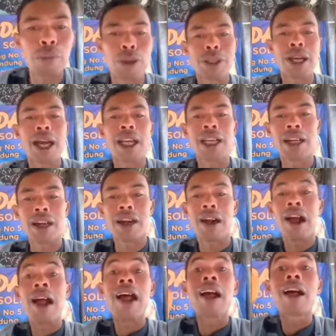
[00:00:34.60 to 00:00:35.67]
dekat dia
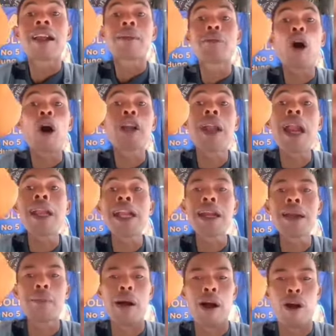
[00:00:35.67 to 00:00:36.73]
eh, oh
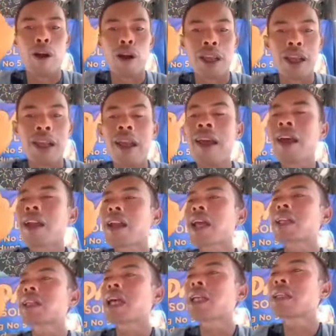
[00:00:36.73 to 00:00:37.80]
dading mengoleh
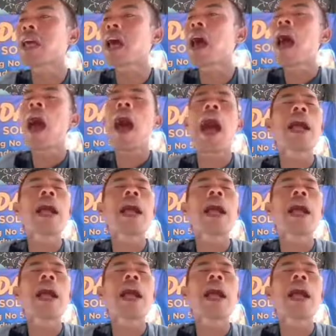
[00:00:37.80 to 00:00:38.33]
rasanya